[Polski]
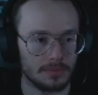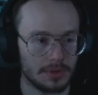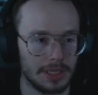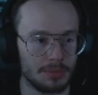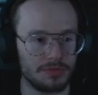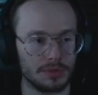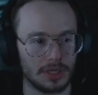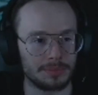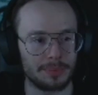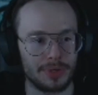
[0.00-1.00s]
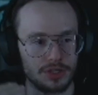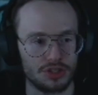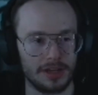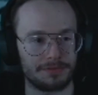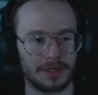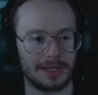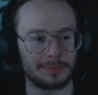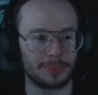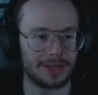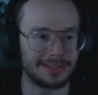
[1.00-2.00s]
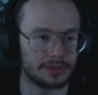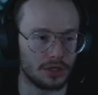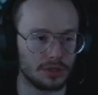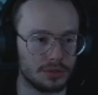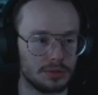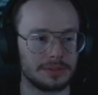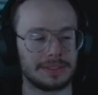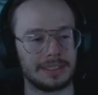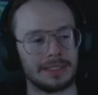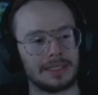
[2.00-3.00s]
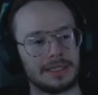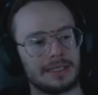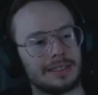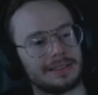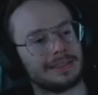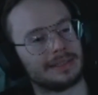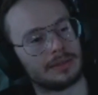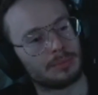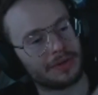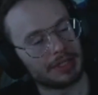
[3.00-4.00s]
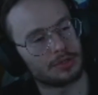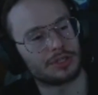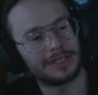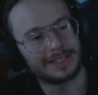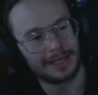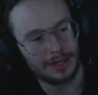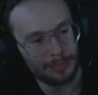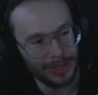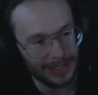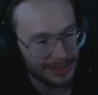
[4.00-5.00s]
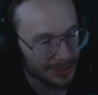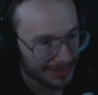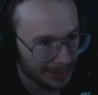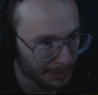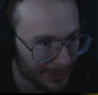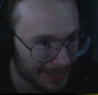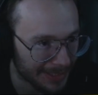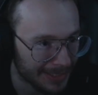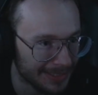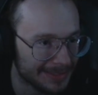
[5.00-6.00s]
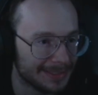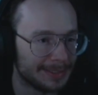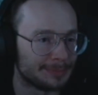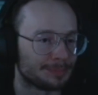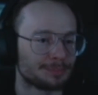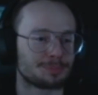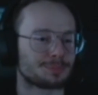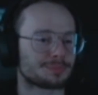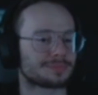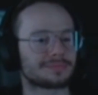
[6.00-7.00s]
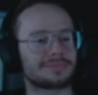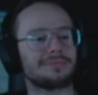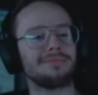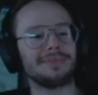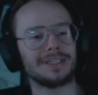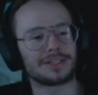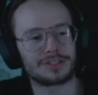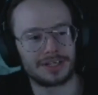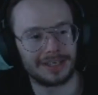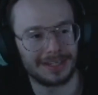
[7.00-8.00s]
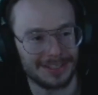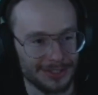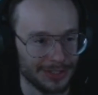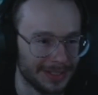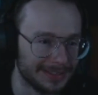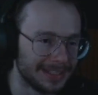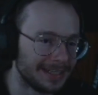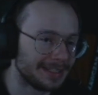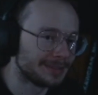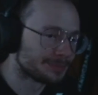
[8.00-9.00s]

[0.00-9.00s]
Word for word: nie mówił do mnie per szefie, per idolu. Powiedział, że nic nie robię, że streamuję dla kasy że, że tak dalej.